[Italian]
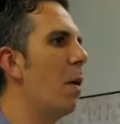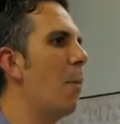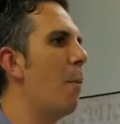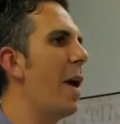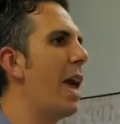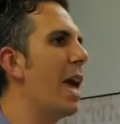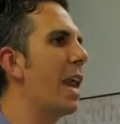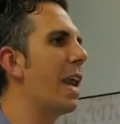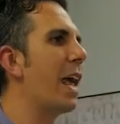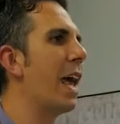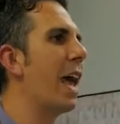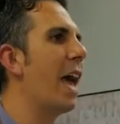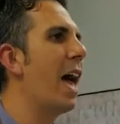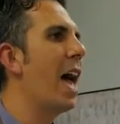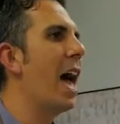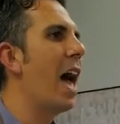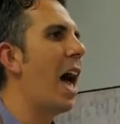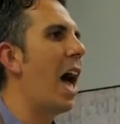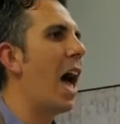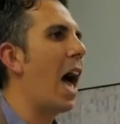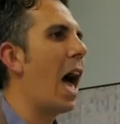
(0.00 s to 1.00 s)
per
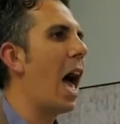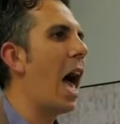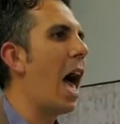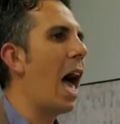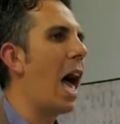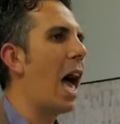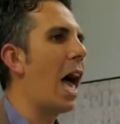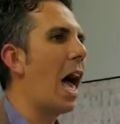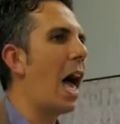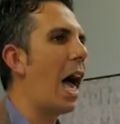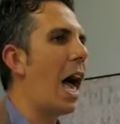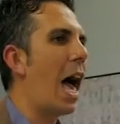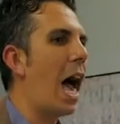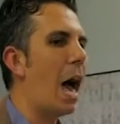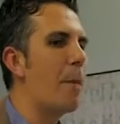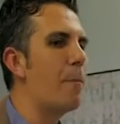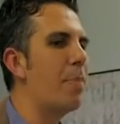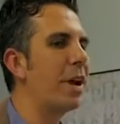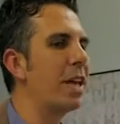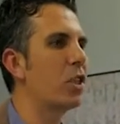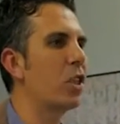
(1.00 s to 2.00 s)

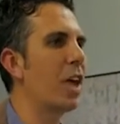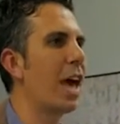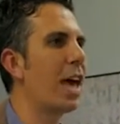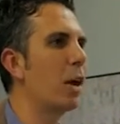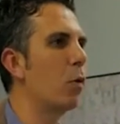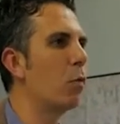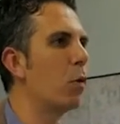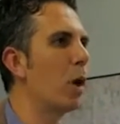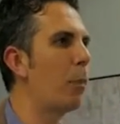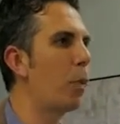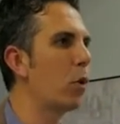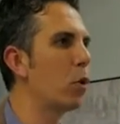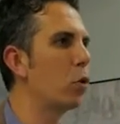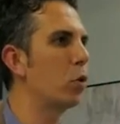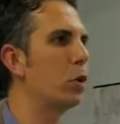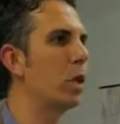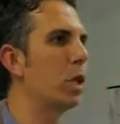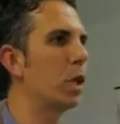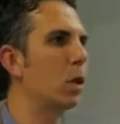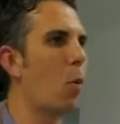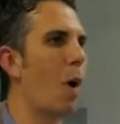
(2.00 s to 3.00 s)
abbracciare un approccio
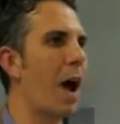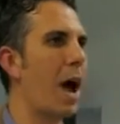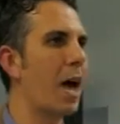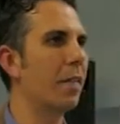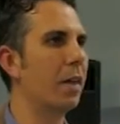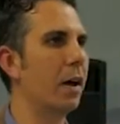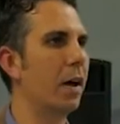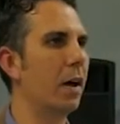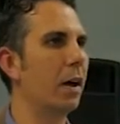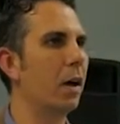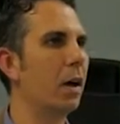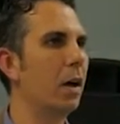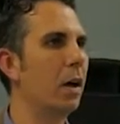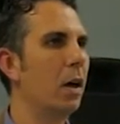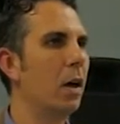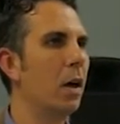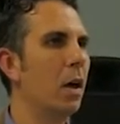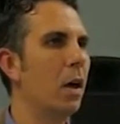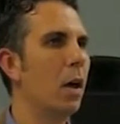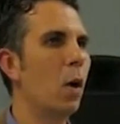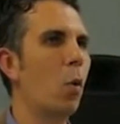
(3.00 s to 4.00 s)
di squadra.
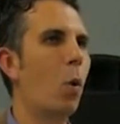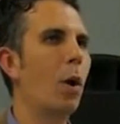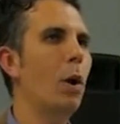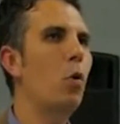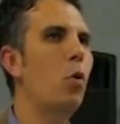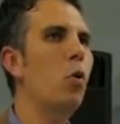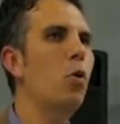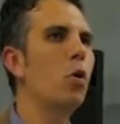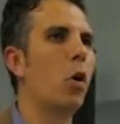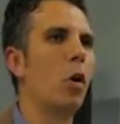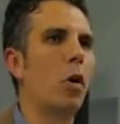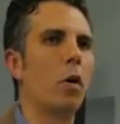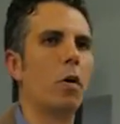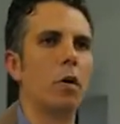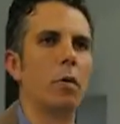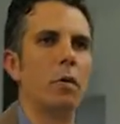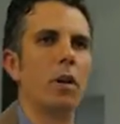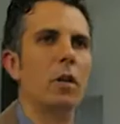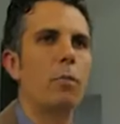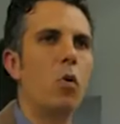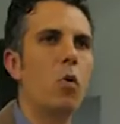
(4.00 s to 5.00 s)
Qualcuno
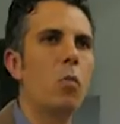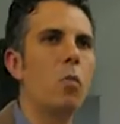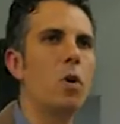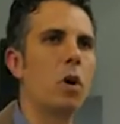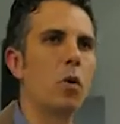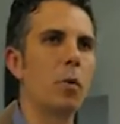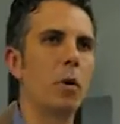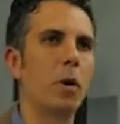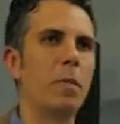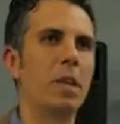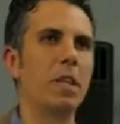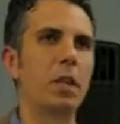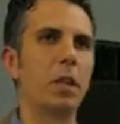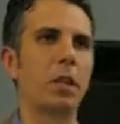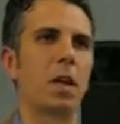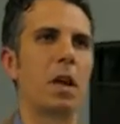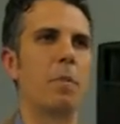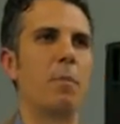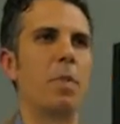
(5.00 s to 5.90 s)
nel pubblico probabilmente starà